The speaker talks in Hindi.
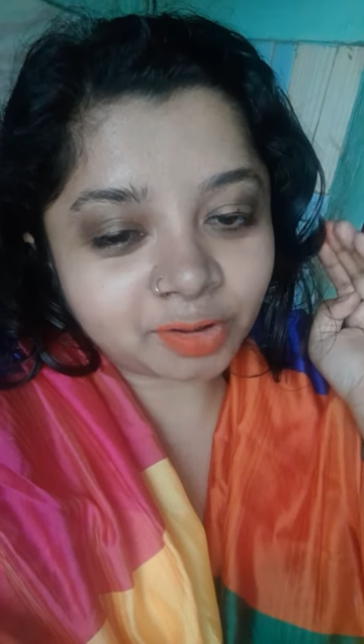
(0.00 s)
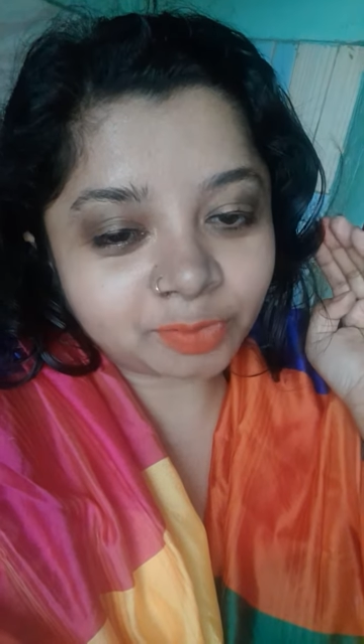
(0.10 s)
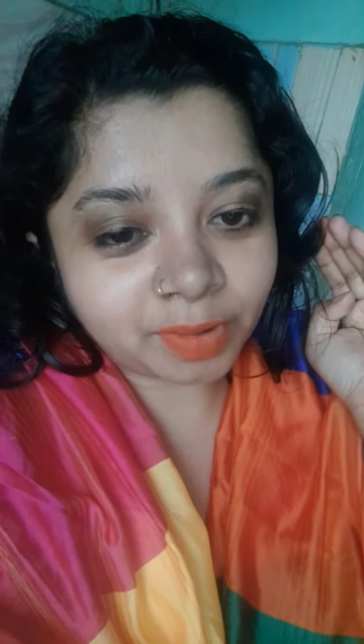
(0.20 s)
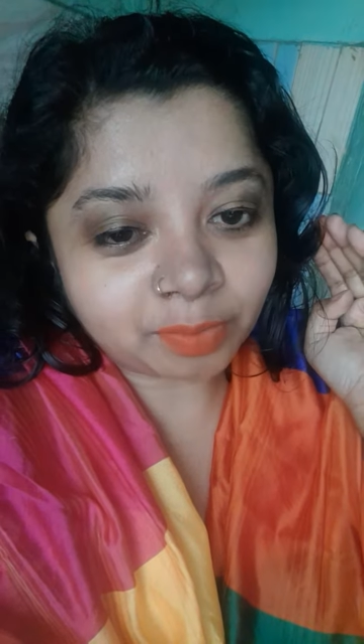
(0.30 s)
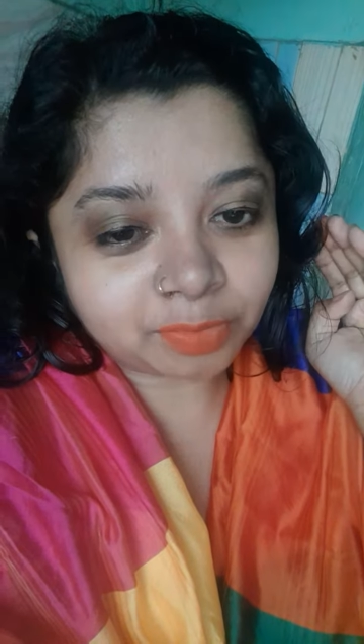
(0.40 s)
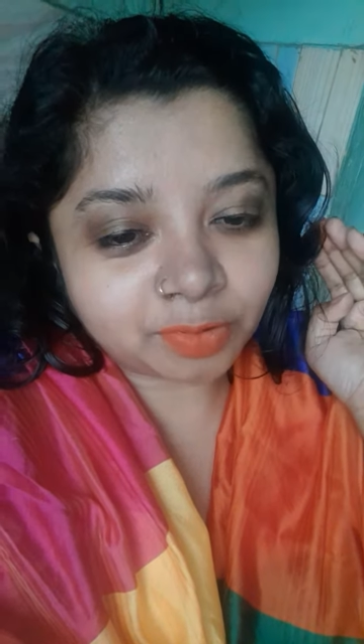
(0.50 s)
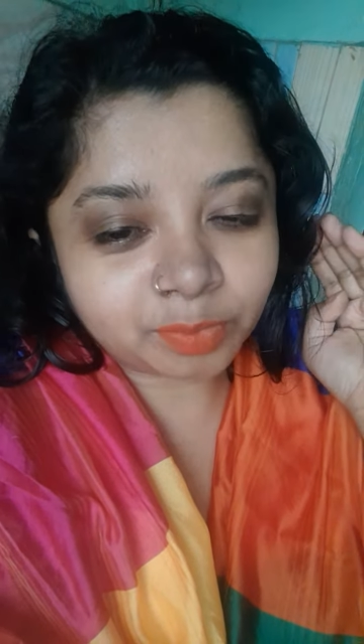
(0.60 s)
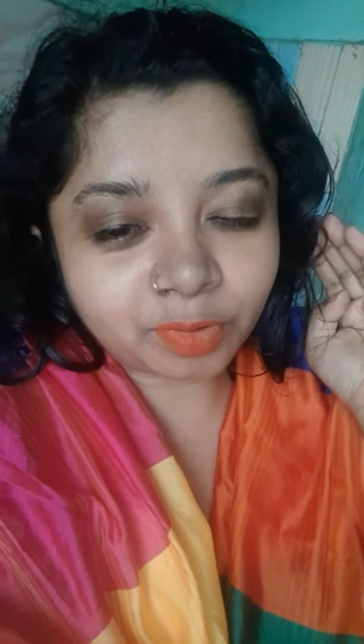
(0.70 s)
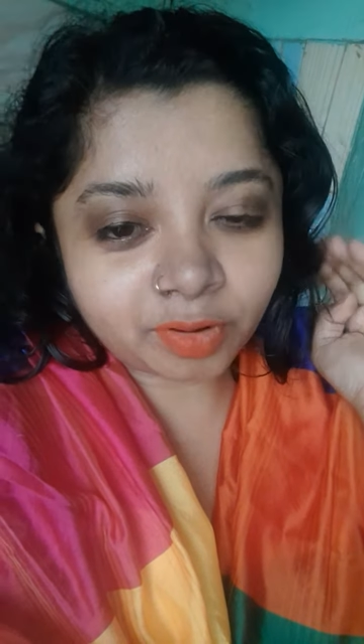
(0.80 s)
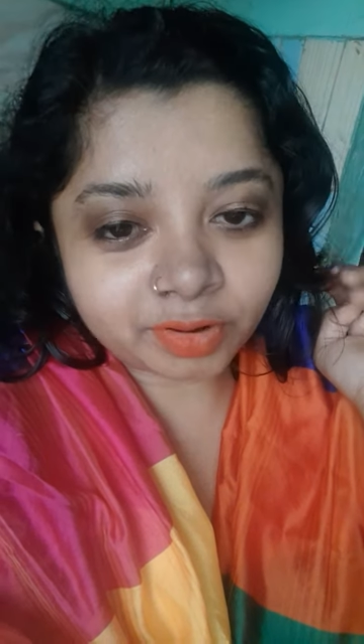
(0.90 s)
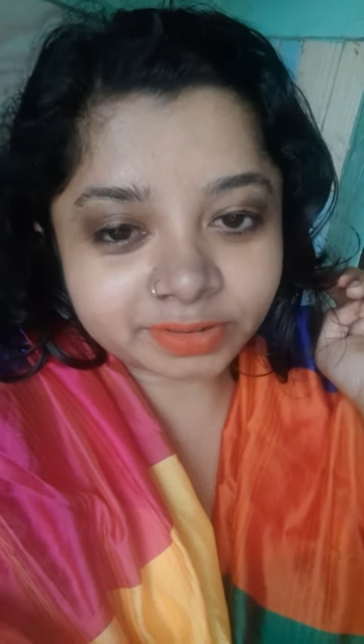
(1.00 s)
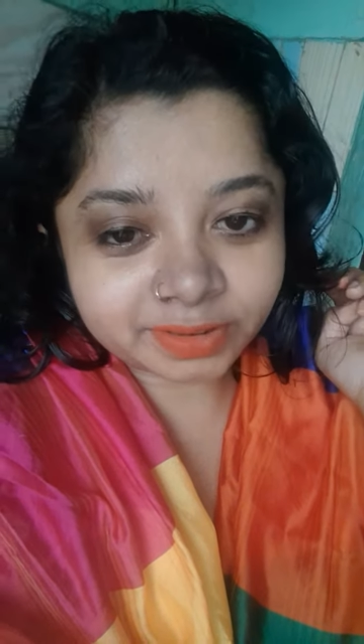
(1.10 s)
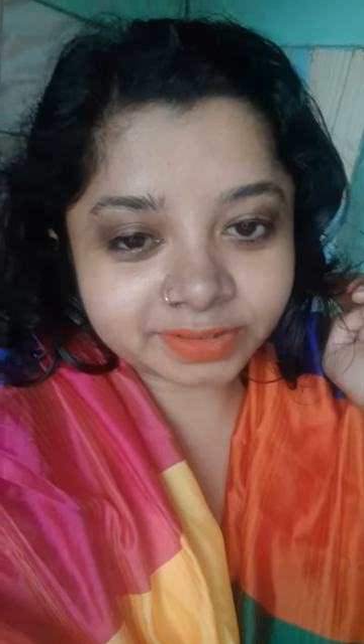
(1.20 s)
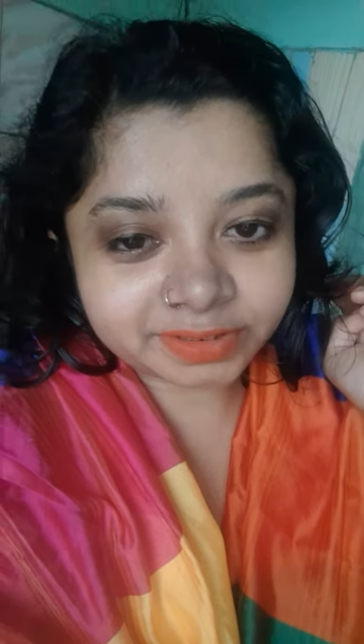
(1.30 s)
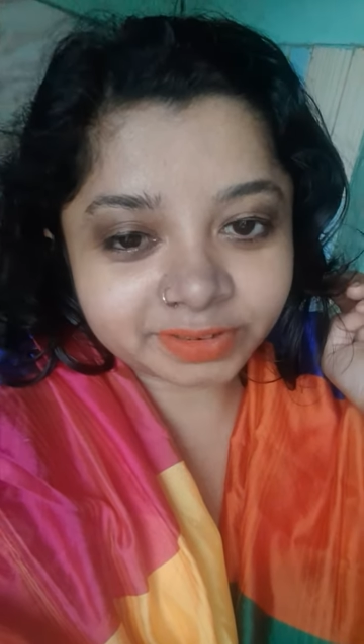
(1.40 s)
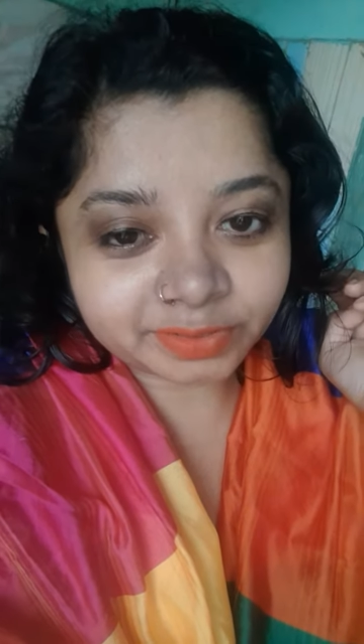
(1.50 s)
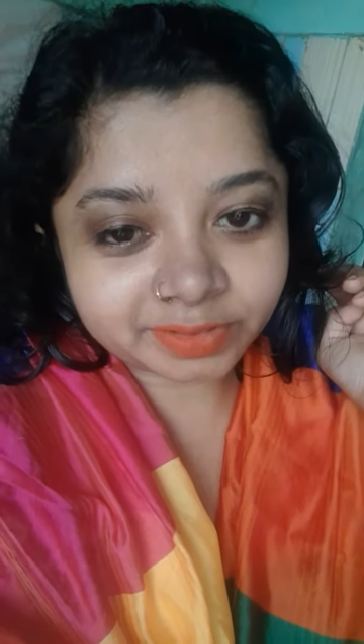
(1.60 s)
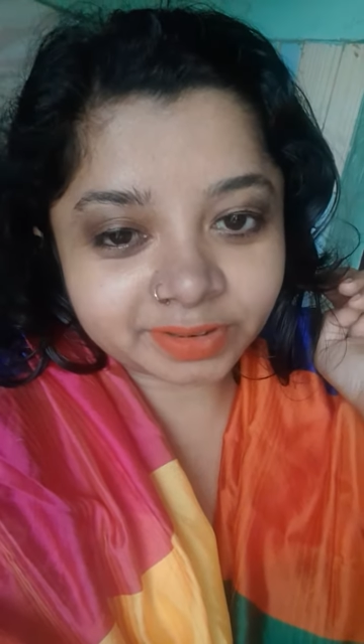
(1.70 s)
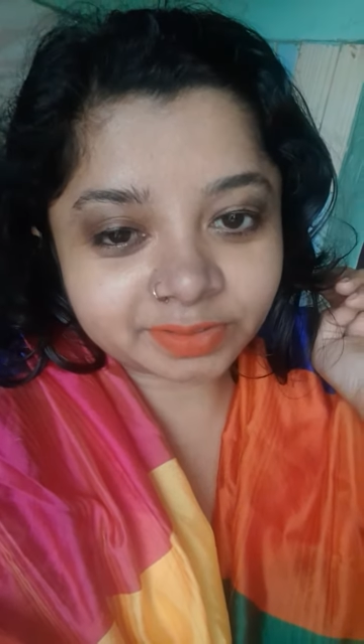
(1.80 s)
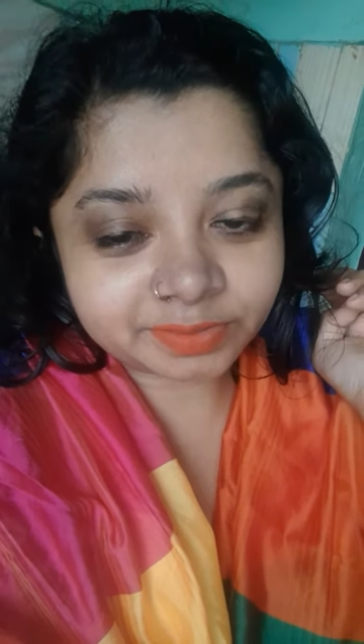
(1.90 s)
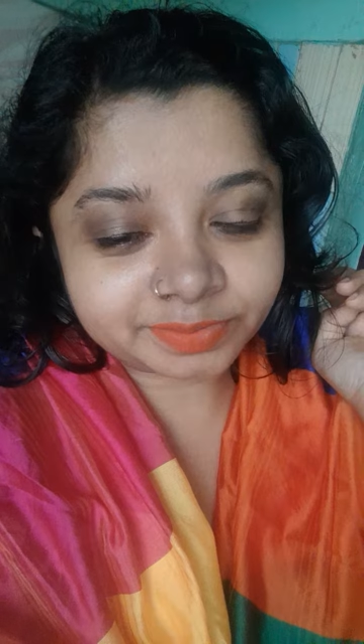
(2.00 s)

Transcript: होप आप लोग बहुत अच्छे होंगे